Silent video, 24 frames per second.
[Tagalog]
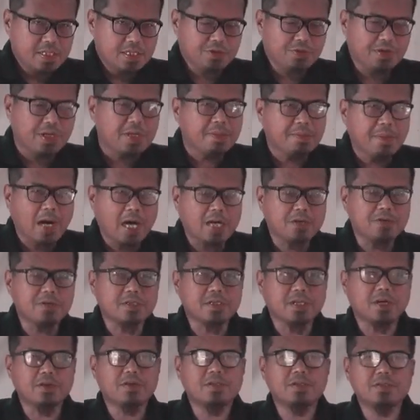tuwing bagong
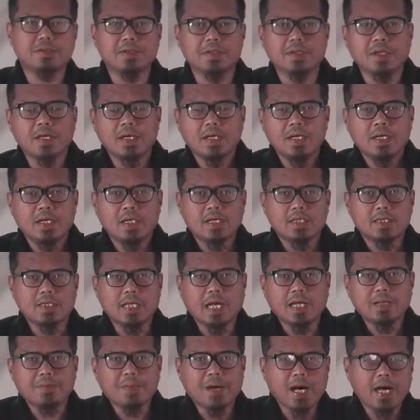taon
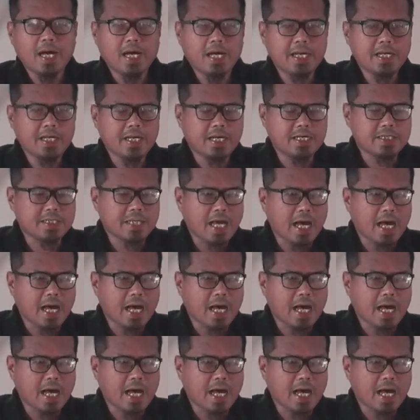dahil maaring ang